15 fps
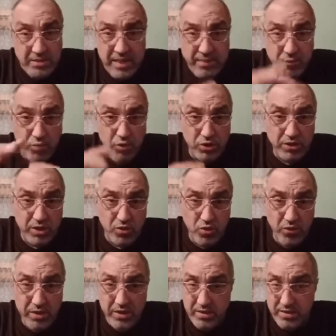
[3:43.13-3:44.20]
Дай ему Бог
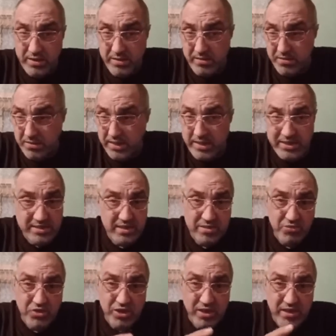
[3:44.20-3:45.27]
здоровья. Я с
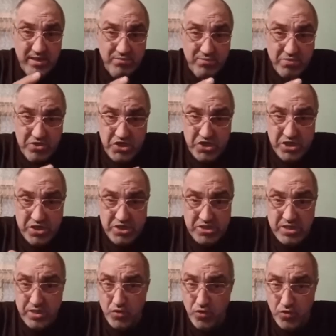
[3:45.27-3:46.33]
этим человеком лично не
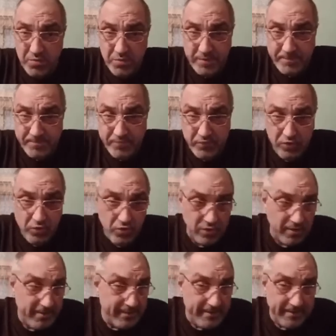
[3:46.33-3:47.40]
знаком.
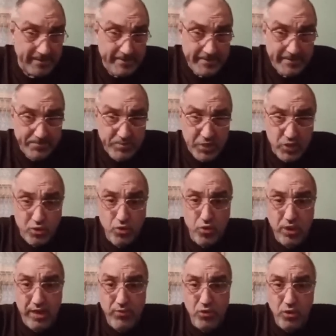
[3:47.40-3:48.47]
Вот.
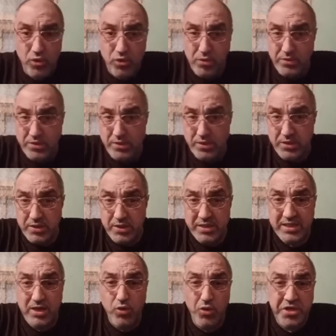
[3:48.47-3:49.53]
Кто кого... Э,
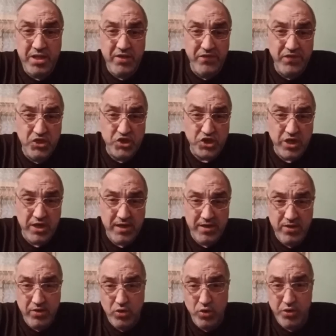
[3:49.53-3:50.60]
это Хонина фишка.
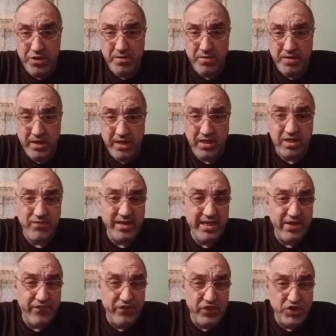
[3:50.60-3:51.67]
Хонь, это
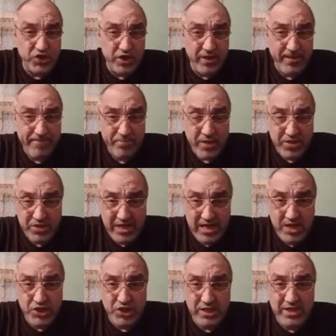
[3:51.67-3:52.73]
твоя фишка.
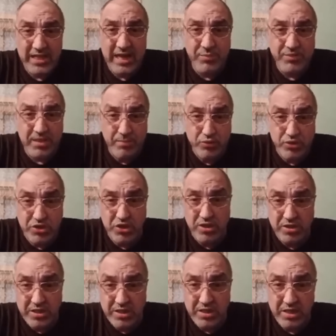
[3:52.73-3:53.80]
Также к нам
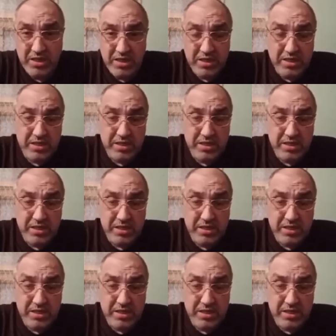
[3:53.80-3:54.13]
запустил ты